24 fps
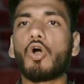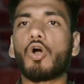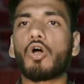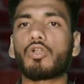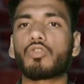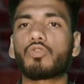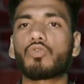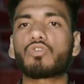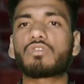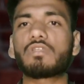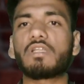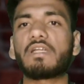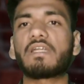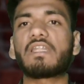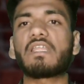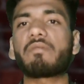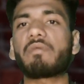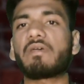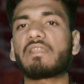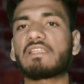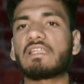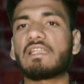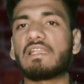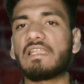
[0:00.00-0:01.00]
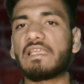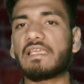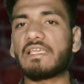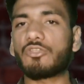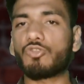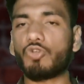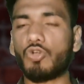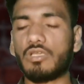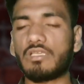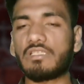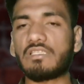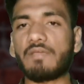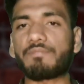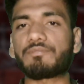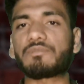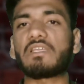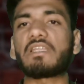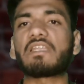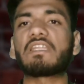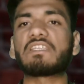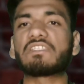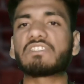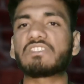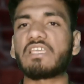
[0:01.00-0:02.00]
और दूसरी टीम है दिल्ली की जो कि
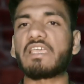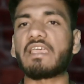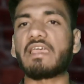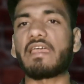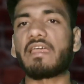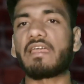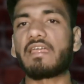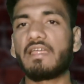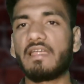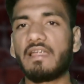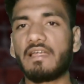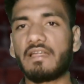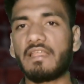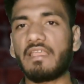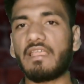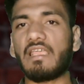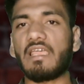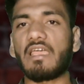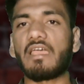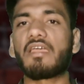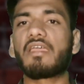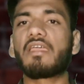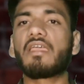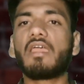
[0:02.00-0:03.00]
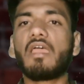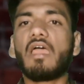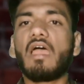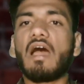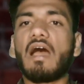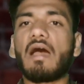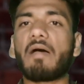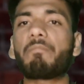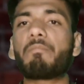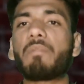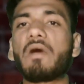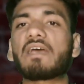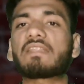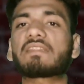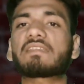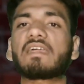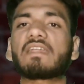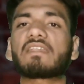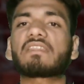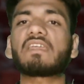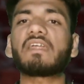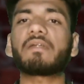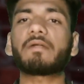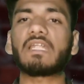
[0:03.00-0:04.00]
सबसे नीचे है ठीक है अब बात
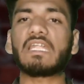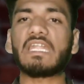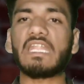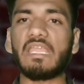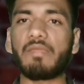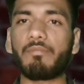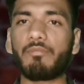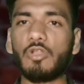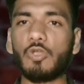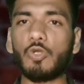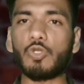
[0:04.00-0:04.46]
करते हैं टीम